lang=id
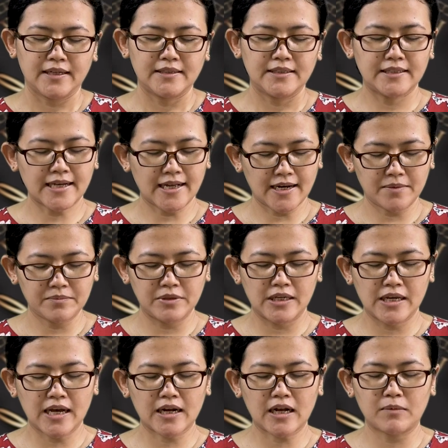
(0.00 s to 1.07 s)
Di dalam
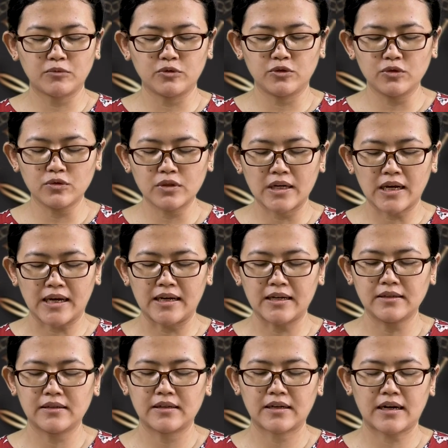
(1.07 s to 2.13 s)
dia kamu juga,
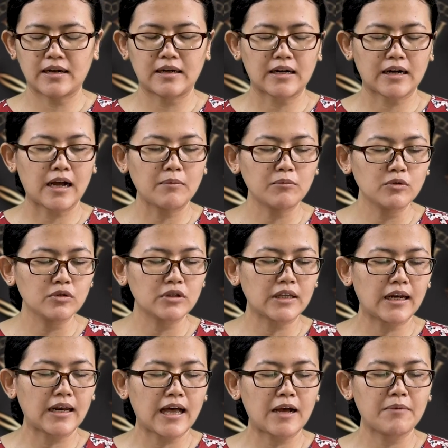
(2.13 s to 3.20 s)
karena kamu
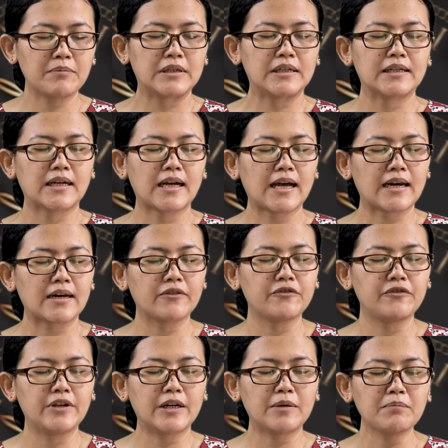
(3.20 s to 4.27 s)
telah
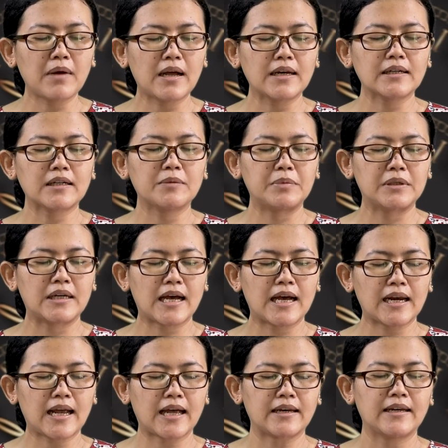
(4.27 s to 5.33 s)
mendengar firman
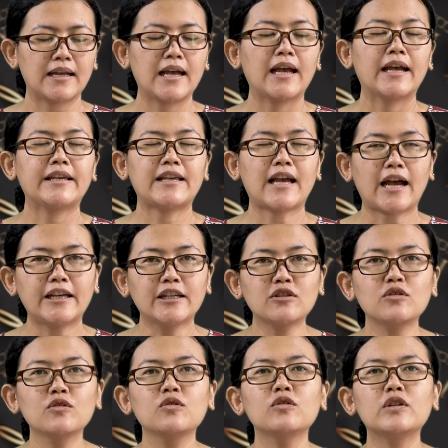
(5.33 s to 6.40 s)
kebenaran,
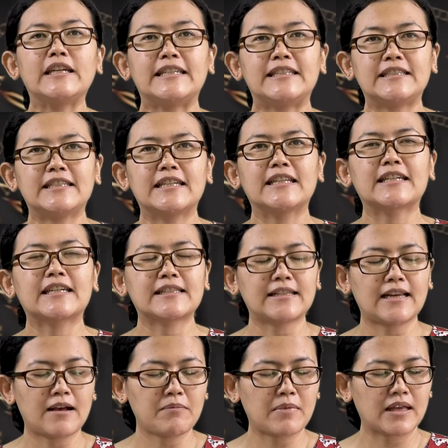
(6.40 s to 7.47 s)
yaitu Injil
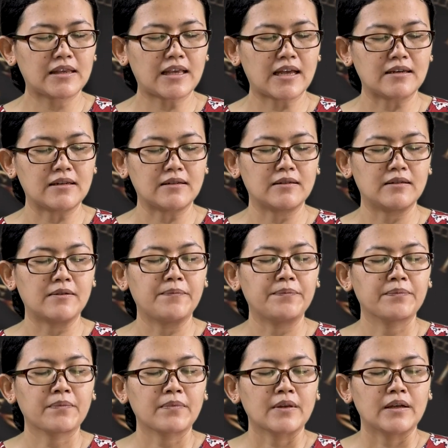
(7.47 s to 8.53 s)
keselamatan.
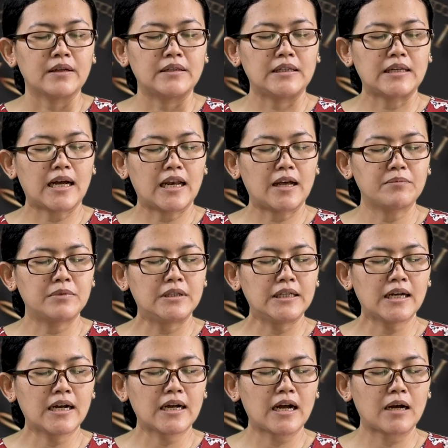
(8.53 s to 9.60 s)
Di dalam
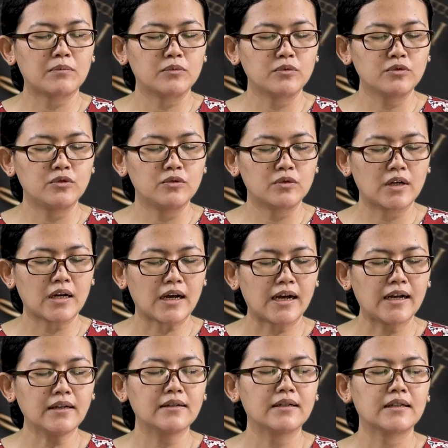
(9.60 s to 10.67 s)
dia kamu
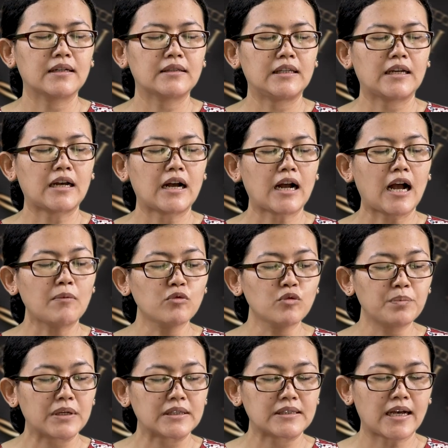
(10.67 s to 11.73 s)
juga, ketika kamu
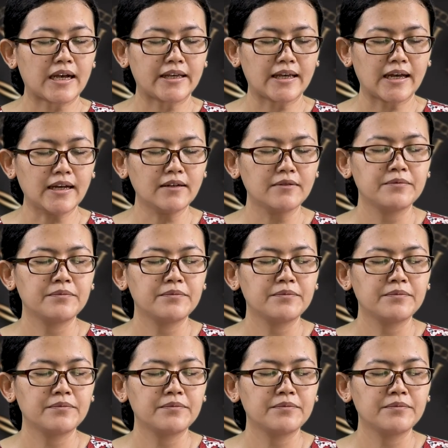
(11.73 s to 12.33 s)
percaya,